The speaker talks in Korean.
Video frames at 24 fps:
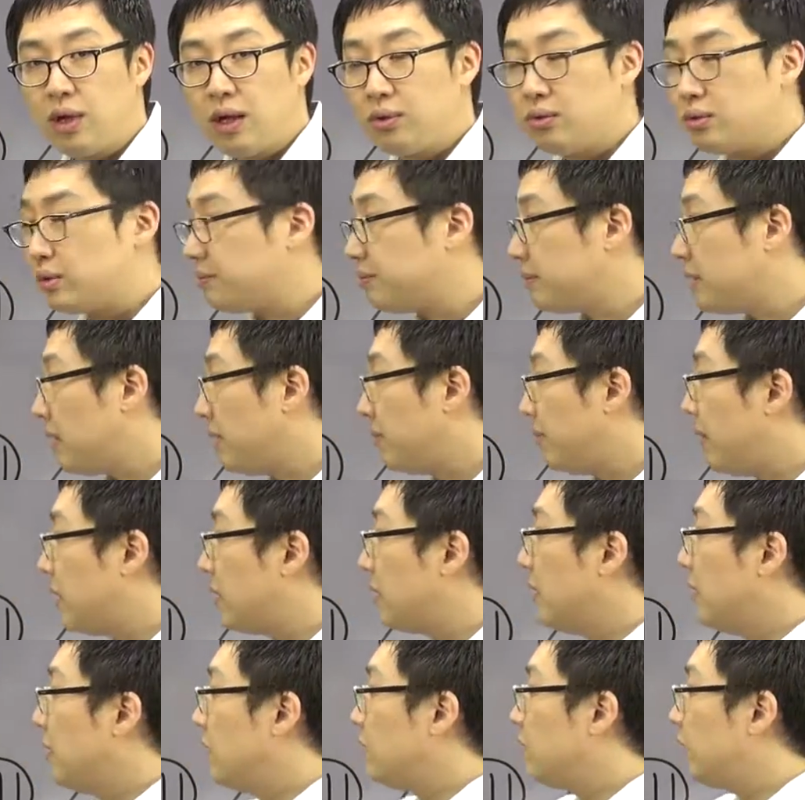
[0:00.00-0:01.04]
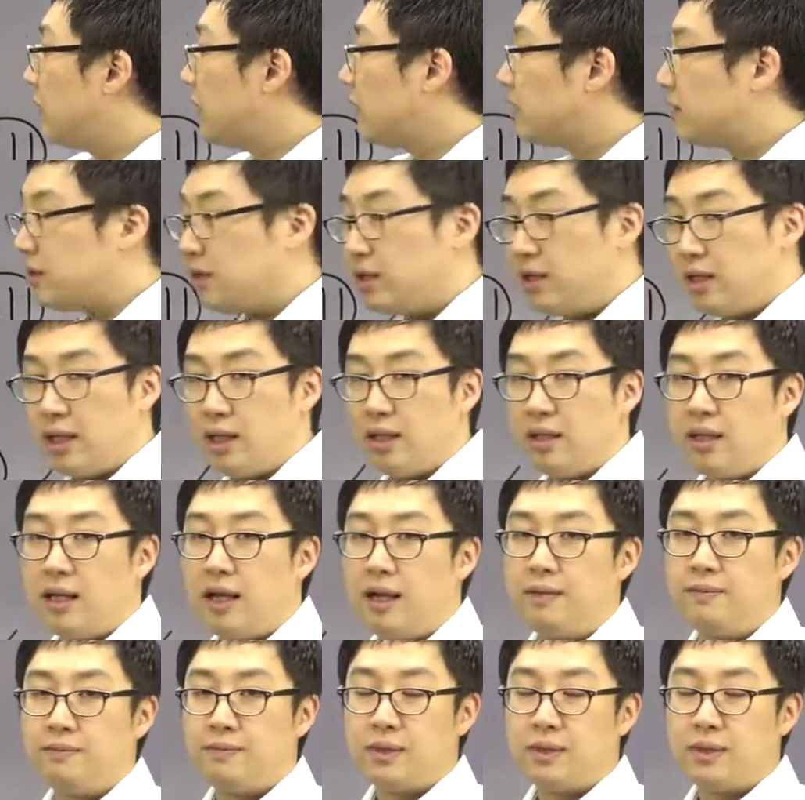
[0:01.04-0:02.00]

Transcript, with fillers: 하고 싶다면 쉘을 써야 된다.